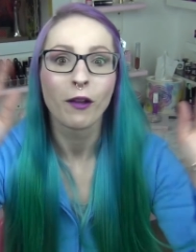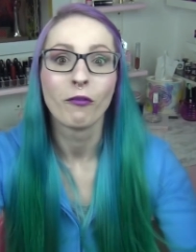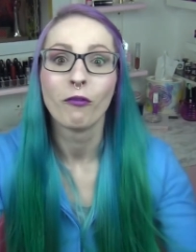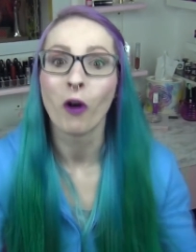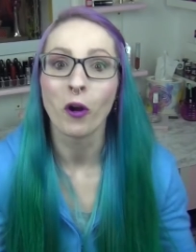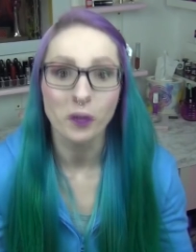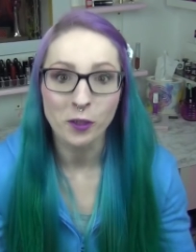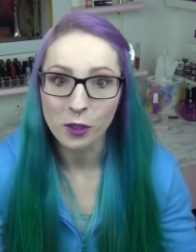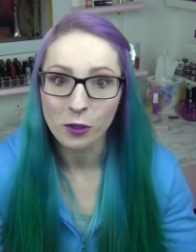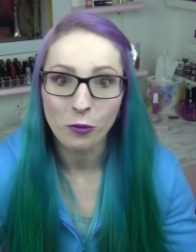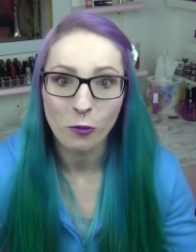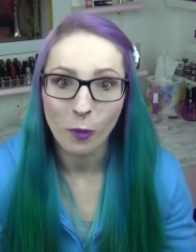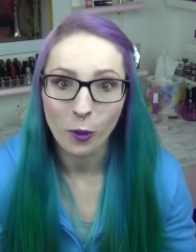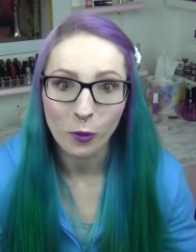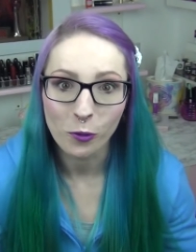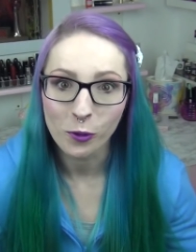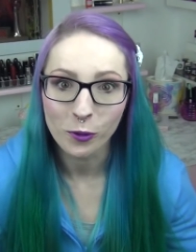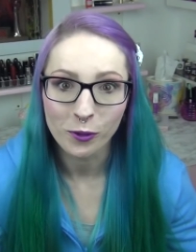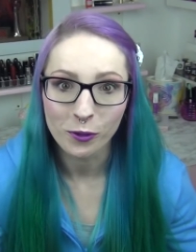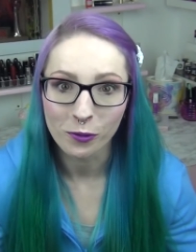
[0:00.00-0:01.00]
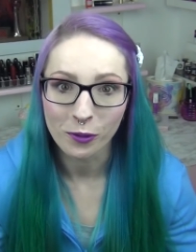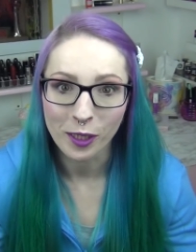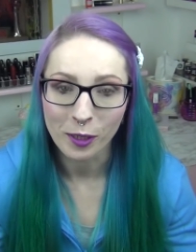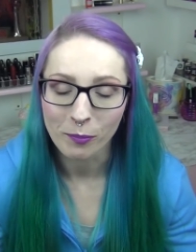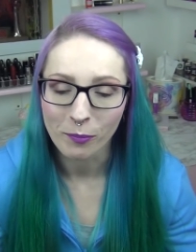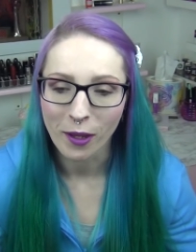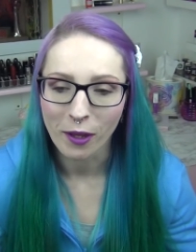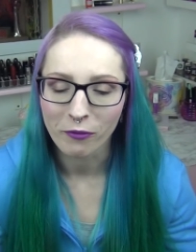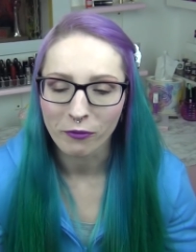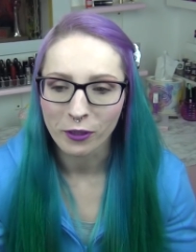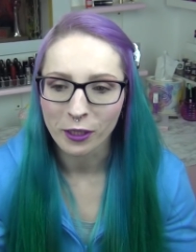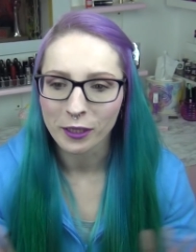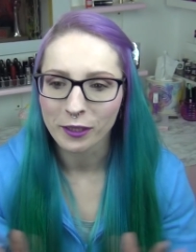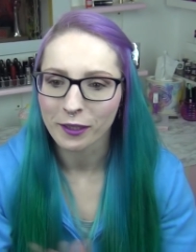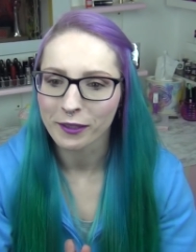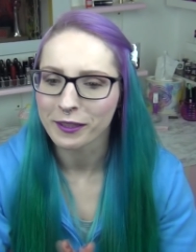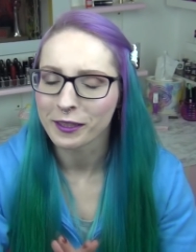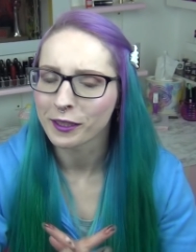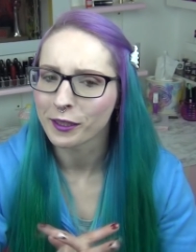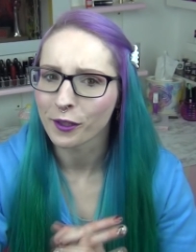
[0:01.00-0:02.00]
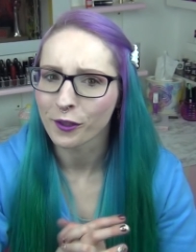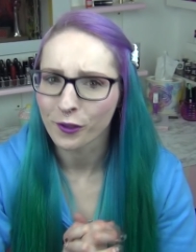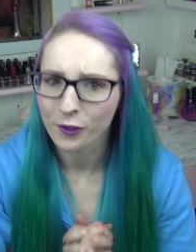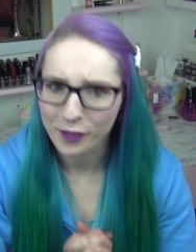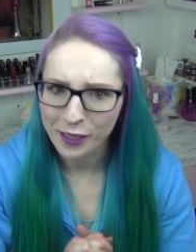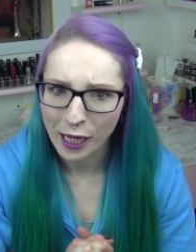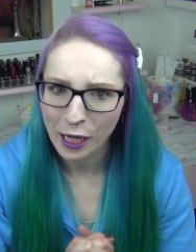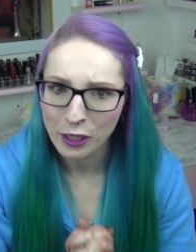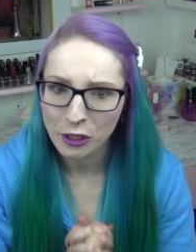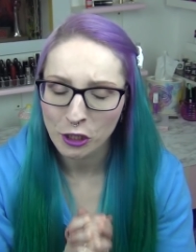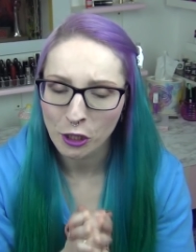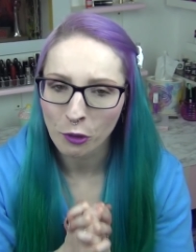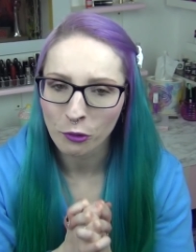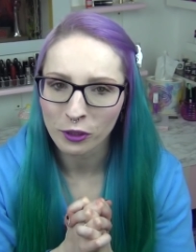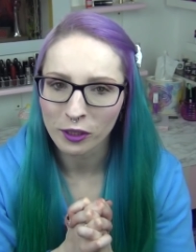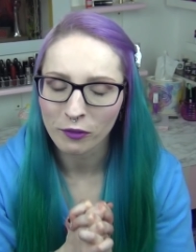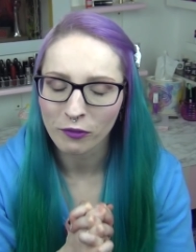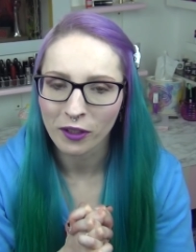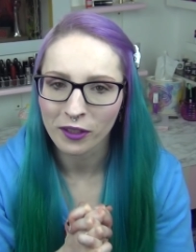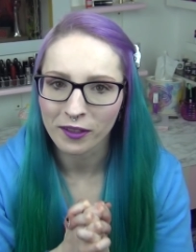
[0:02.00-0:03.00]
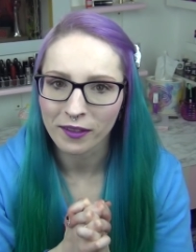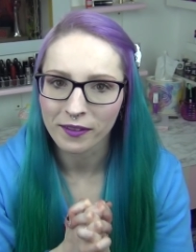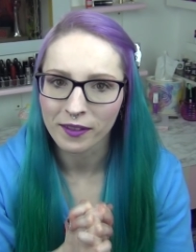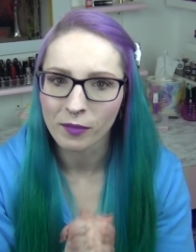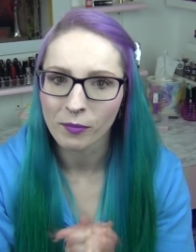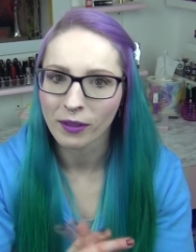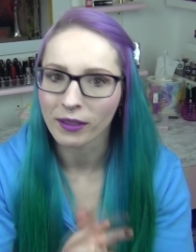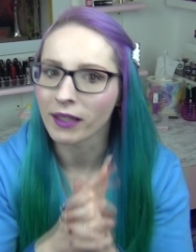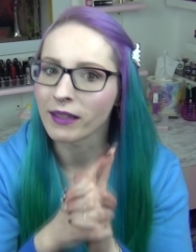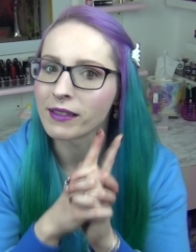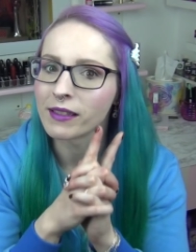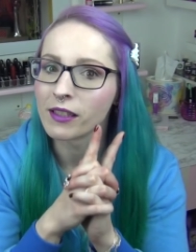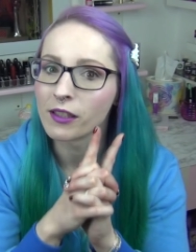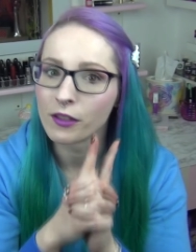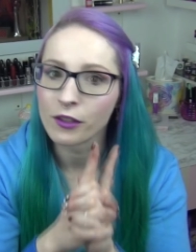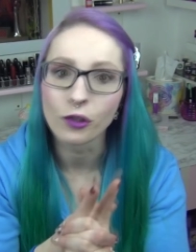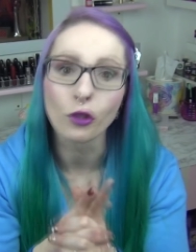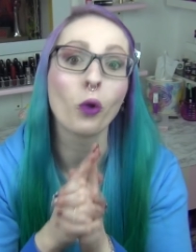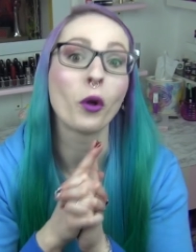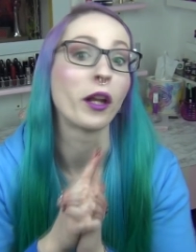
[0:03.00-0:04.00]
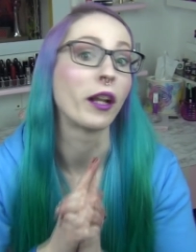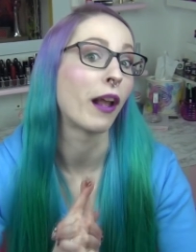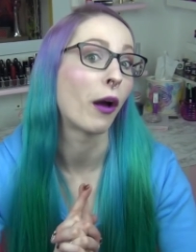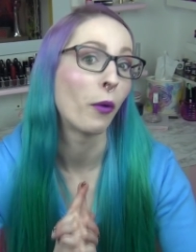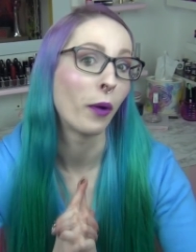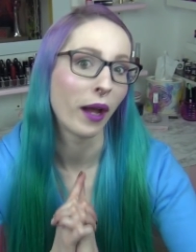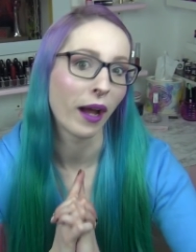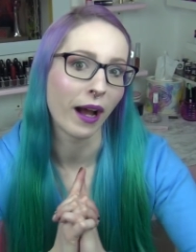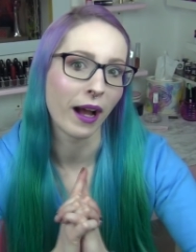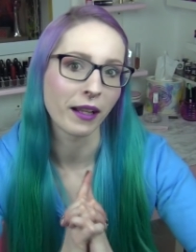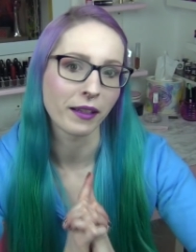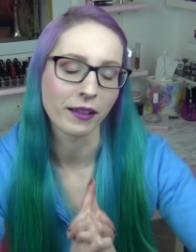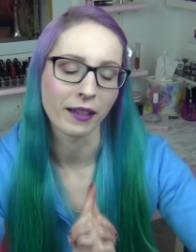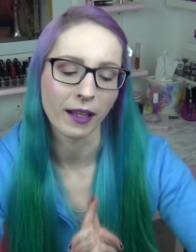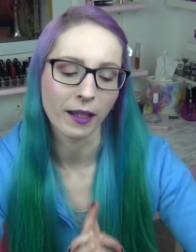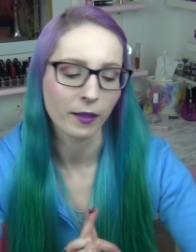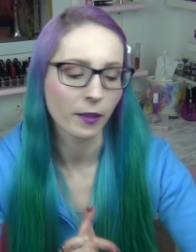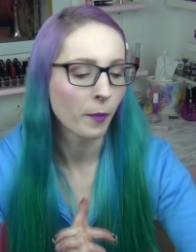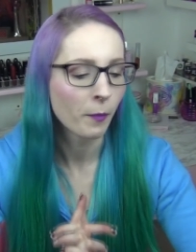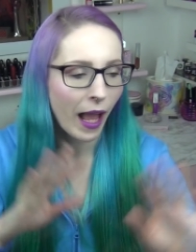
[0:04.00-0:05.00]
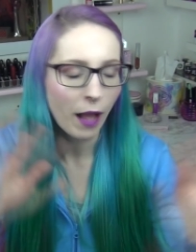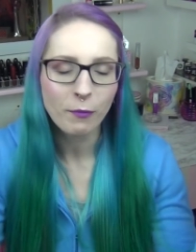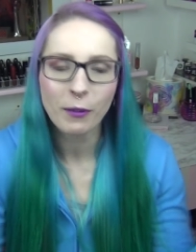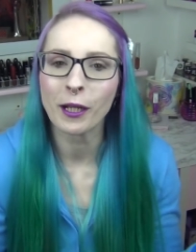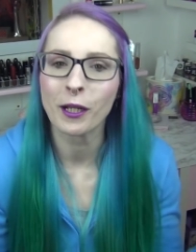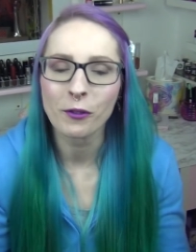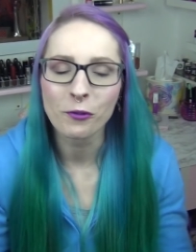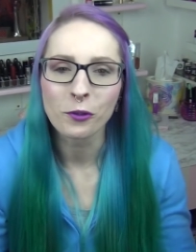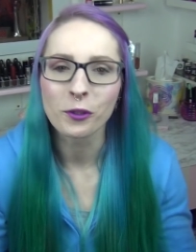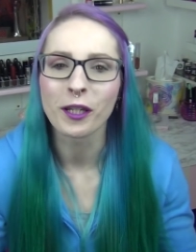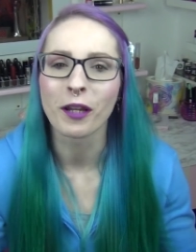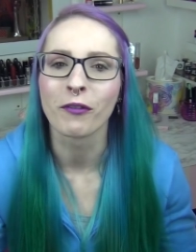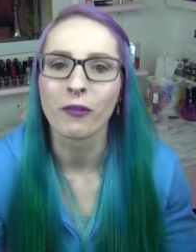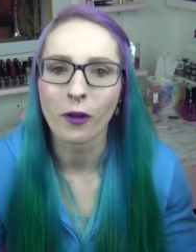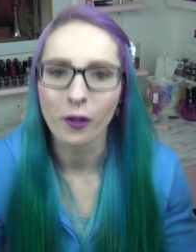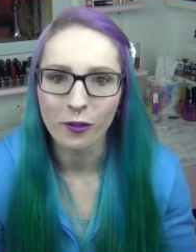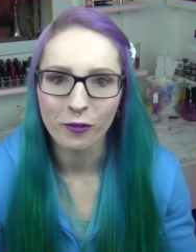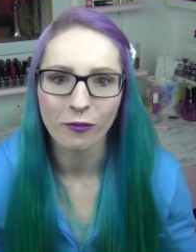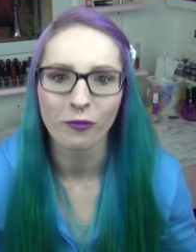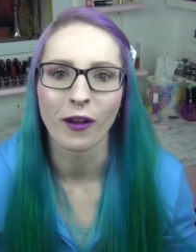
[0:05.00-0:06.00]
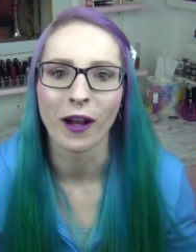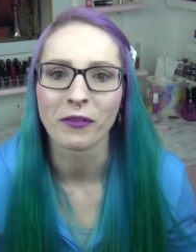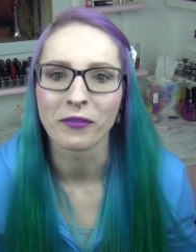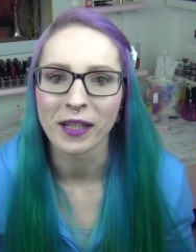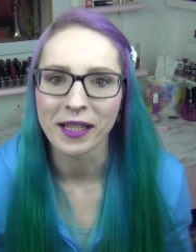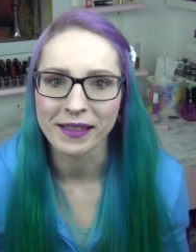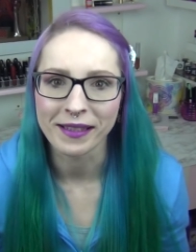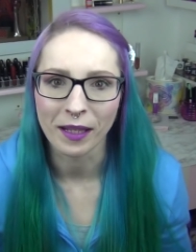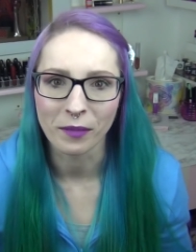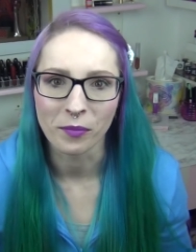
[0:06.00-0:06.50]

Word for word: wollte ich nur mal kurz soeben erwähnen, dass ich das doch sehr erstaunlich fand, dass jemand das so genau erraten hat. Aber genug davon, fangen wir jetzt